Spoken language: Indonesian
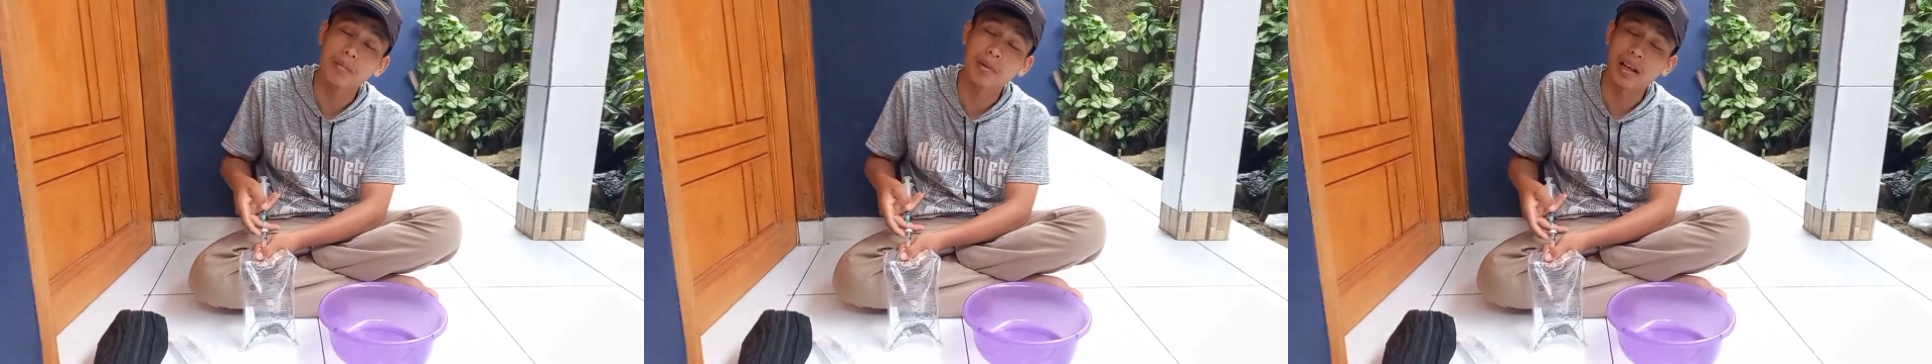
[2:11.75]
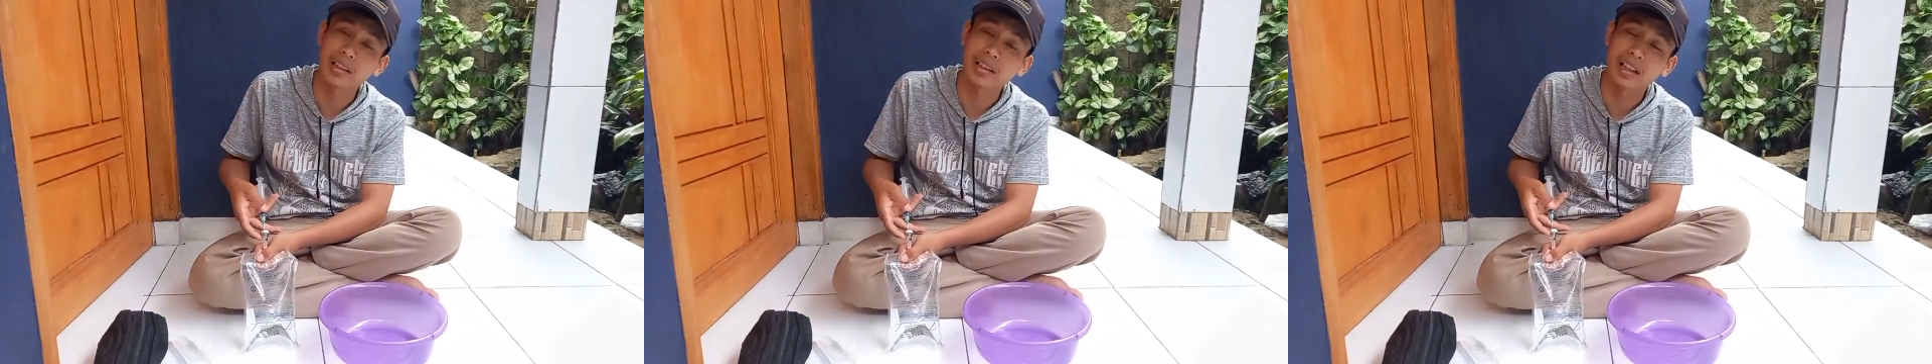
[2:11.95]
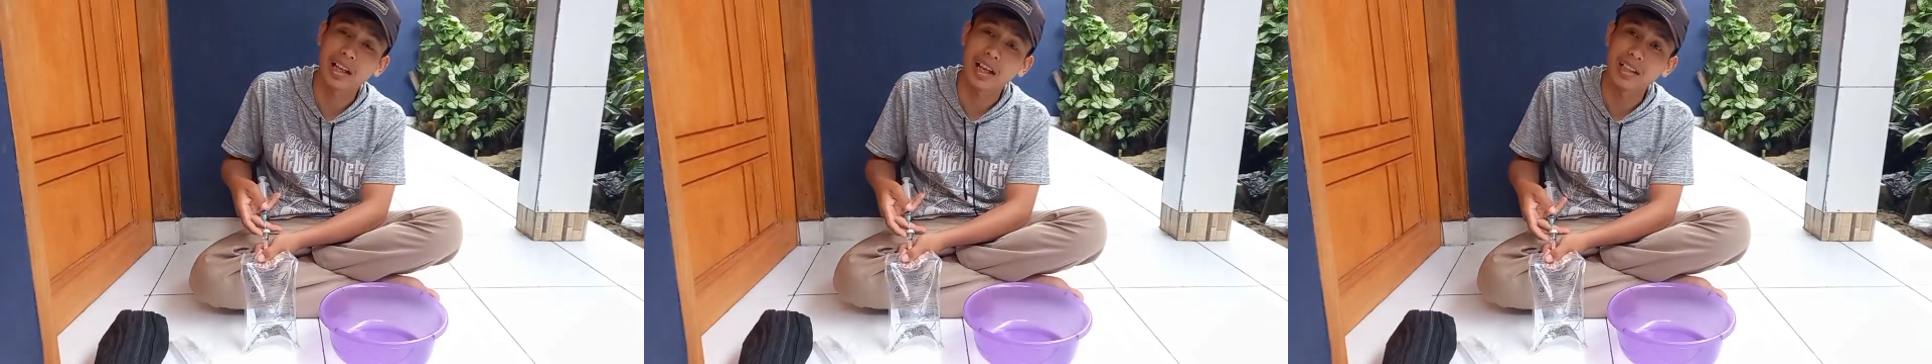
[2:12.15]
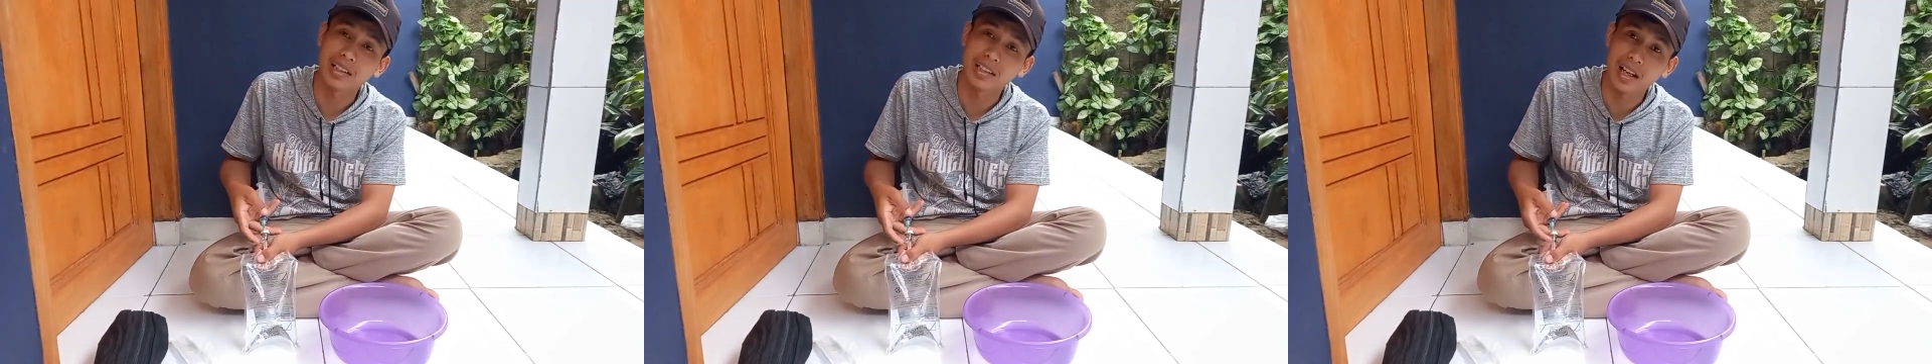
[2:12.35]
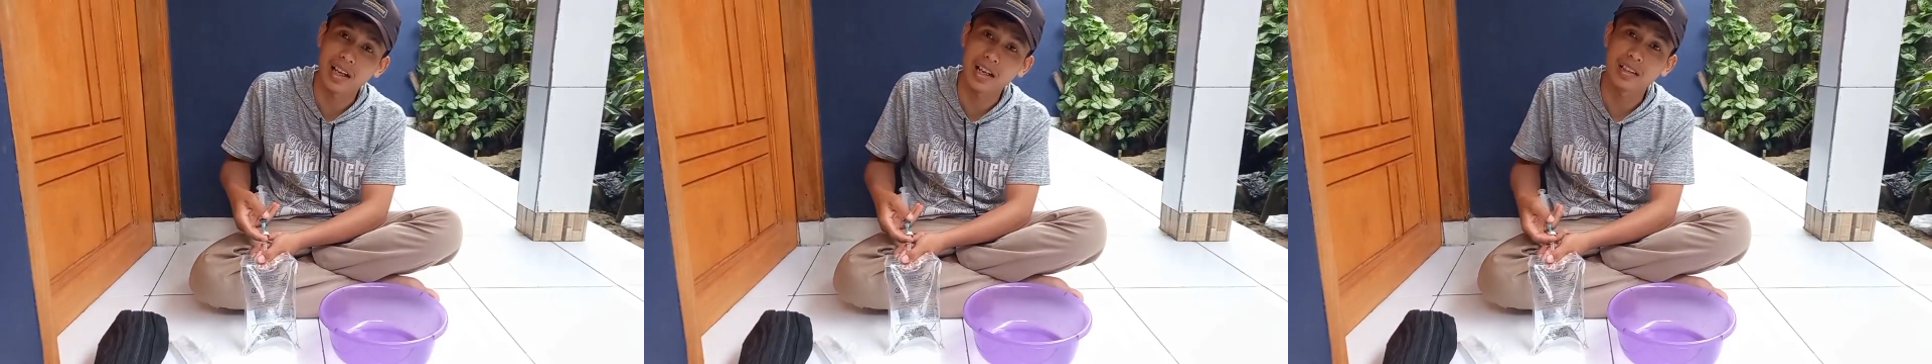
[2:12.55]

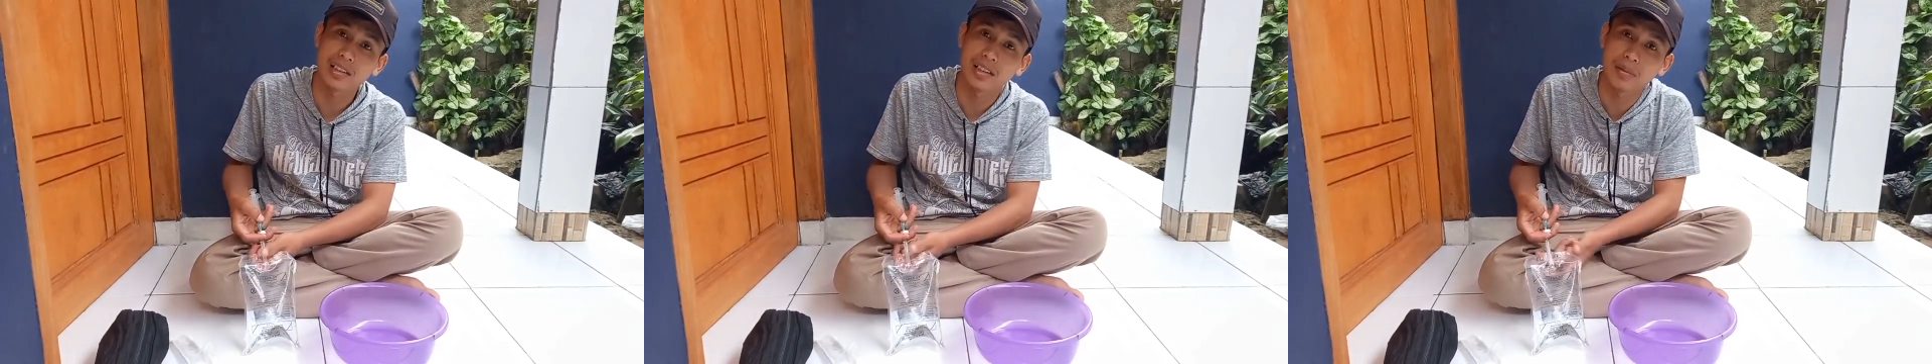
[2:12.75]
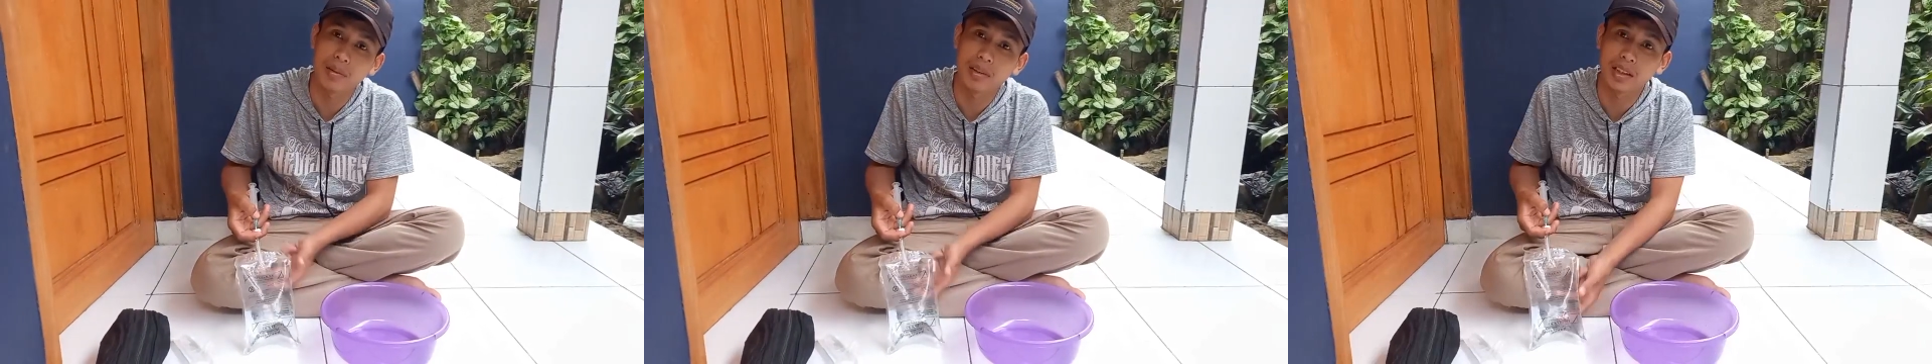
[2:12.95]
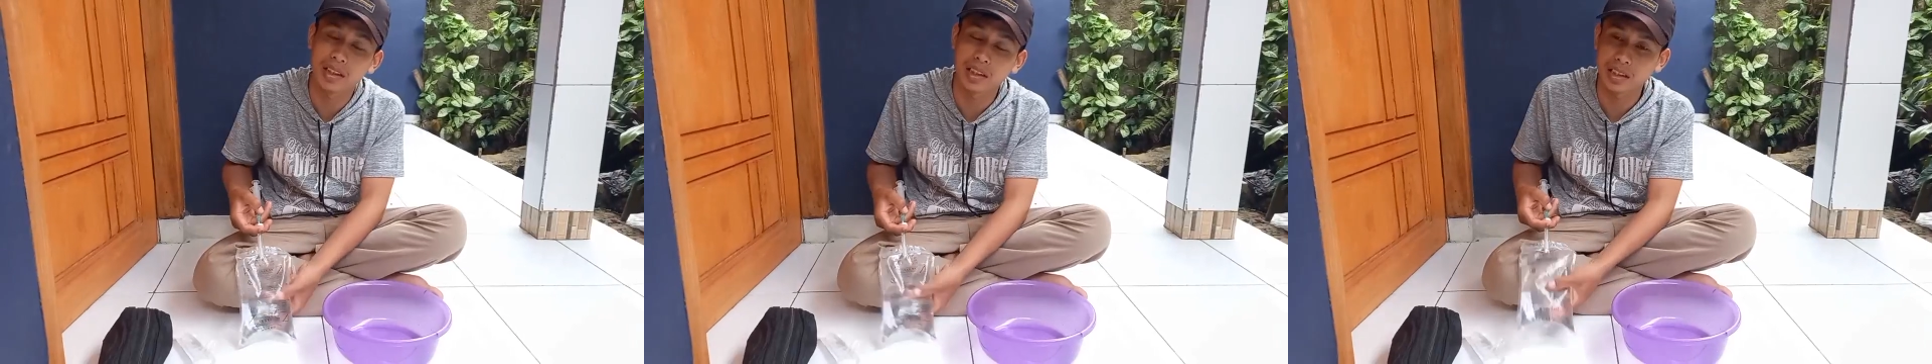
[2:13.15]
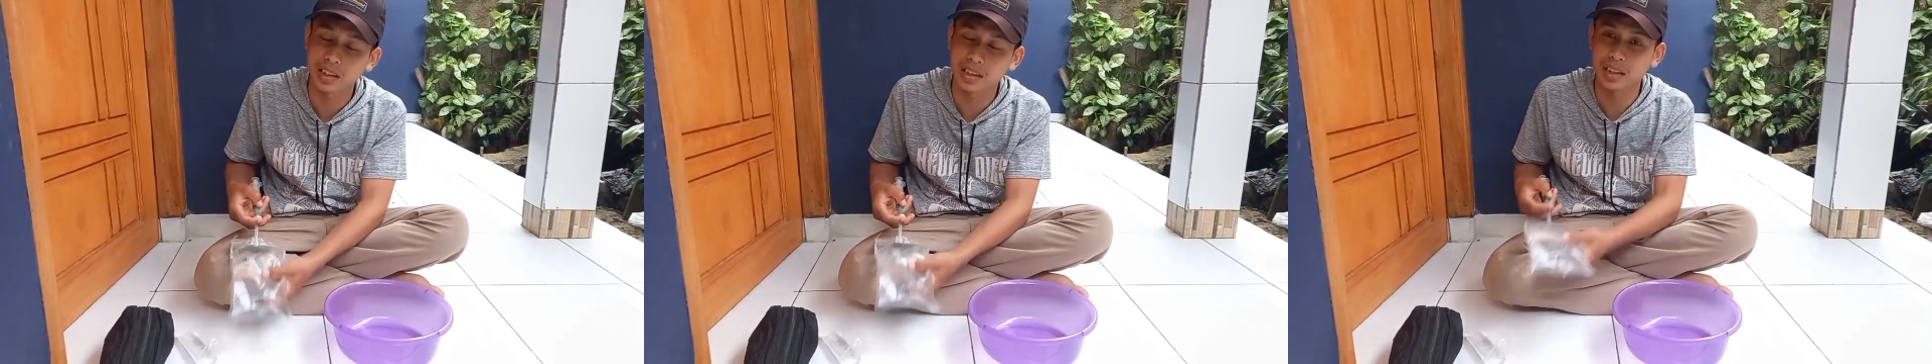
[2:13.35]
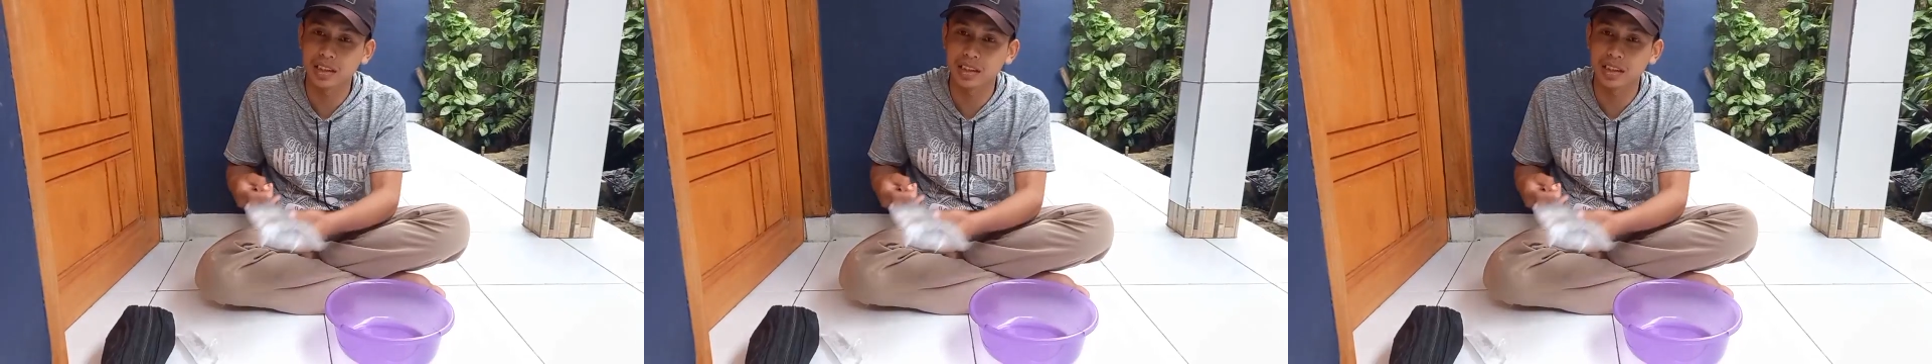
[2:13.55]
mempraktekannya sama diri saya